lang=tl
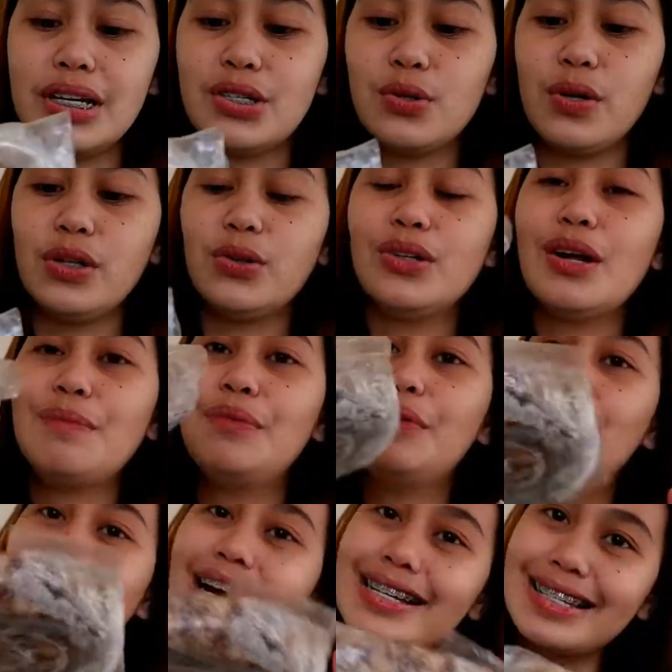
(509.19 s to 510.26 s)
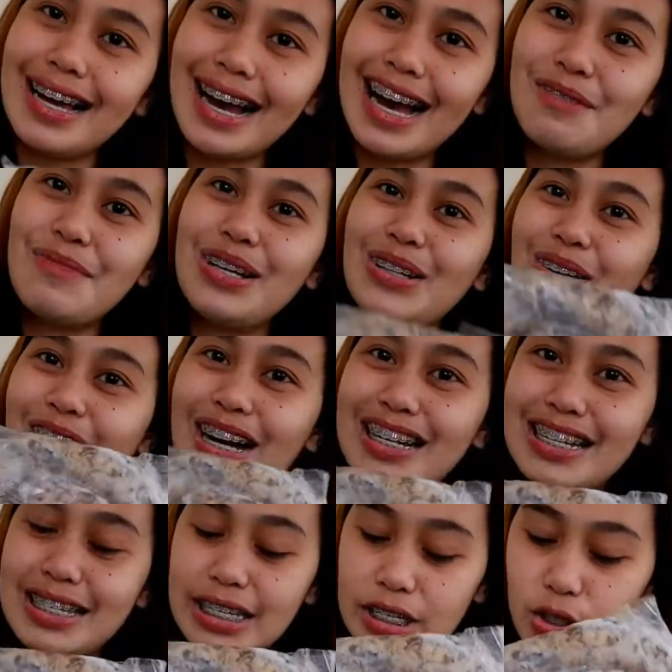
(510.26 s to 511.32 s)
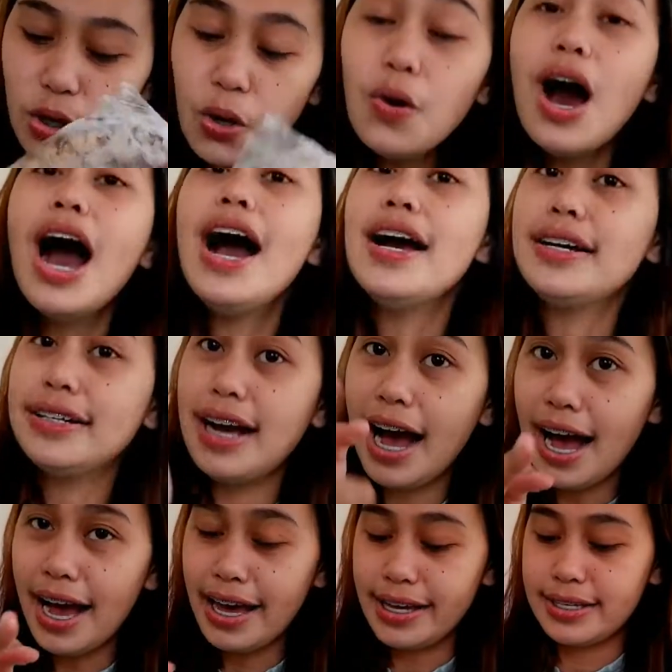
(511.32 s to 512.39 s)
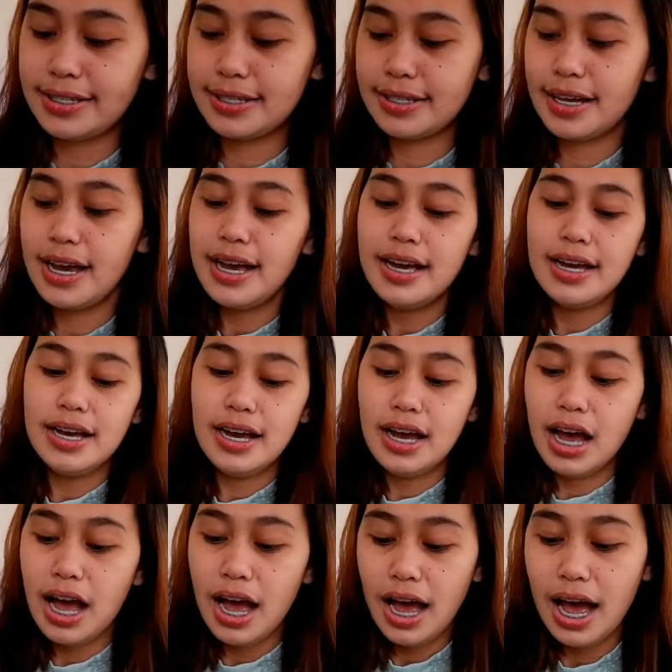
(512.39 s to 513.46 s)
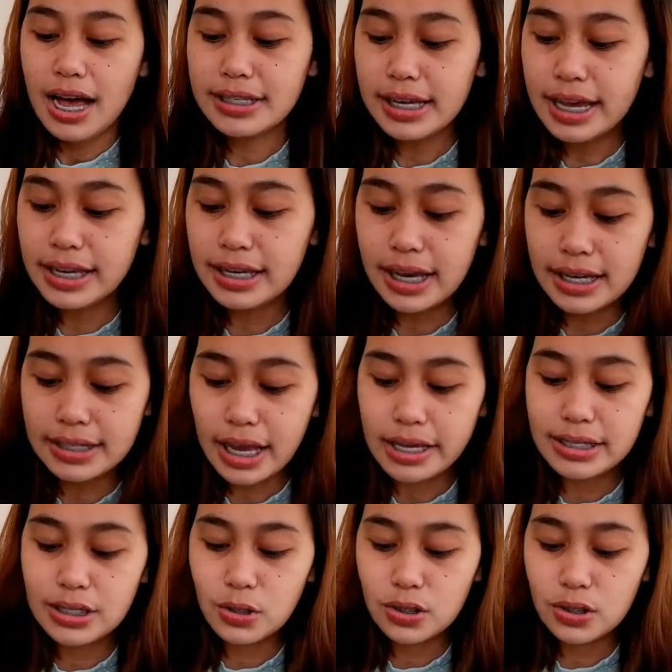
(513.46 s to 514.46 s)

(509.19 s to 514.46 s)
So, ito na po guys, ang aming longganisa. So, guys, as I, as I,